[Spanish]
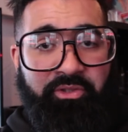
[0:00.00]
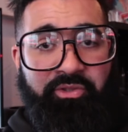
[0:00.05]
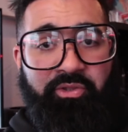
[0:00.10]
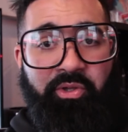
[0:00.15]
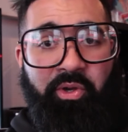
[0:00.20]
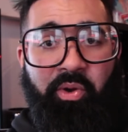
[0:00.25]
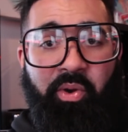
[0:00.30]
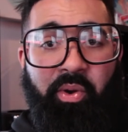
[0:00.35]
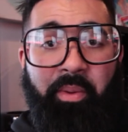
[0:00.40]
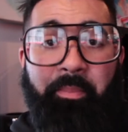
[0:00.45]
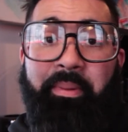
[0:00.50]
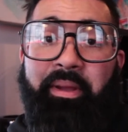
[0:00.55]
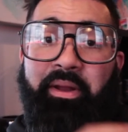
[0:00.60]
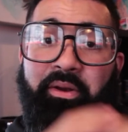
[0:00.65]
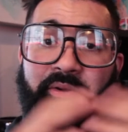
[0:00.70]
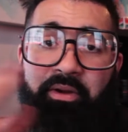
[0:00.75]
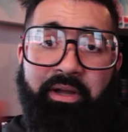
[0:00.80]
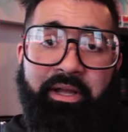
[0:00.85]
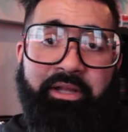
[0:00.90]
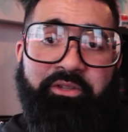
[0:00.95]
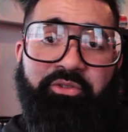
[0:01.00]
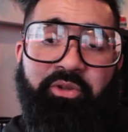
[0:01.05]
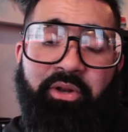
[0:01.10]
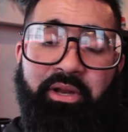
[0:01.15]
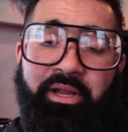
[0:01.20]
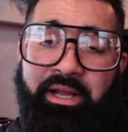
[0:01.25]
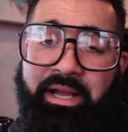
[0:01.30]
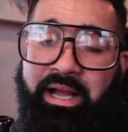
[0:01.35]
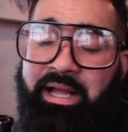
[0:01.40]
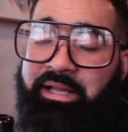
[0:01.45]
So, espero que eso
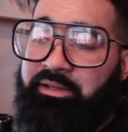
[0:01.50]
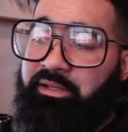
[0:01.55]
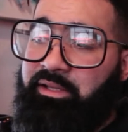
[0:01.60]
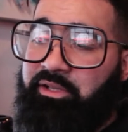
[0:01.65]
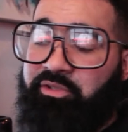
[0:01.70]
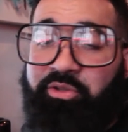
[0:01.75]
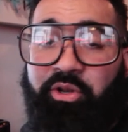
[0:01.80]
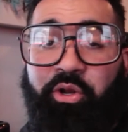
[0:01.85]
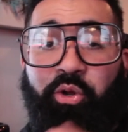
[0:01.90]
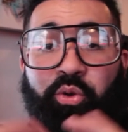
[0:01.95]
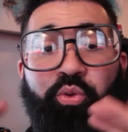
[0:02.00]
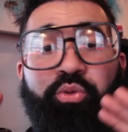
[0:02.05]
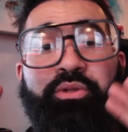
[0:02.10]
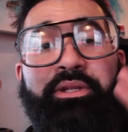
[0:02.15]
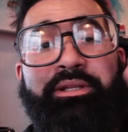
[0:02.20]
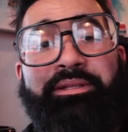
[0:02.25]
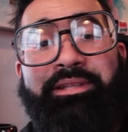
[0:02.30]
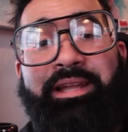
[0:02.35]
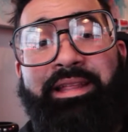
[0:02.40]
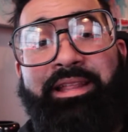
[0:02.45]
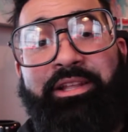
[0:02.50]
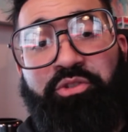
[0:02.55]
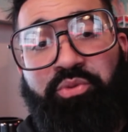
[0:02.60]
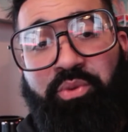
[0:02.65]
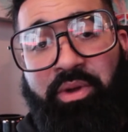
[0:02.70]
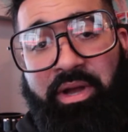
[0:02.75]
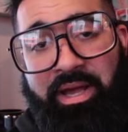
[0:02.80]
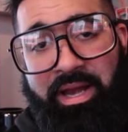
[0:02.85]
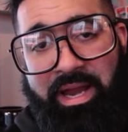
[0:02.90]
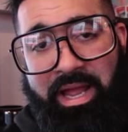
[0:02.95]
le encante, eso le guste y sea de
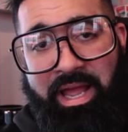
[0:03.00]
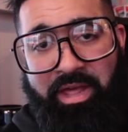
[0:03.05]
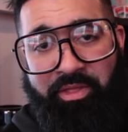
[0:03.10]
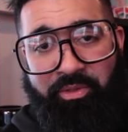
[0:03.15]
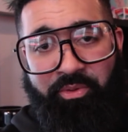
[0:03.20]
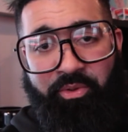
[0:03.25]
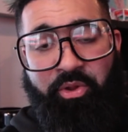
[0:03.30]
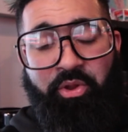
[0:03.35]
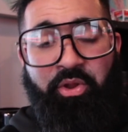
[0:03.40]
su agrado.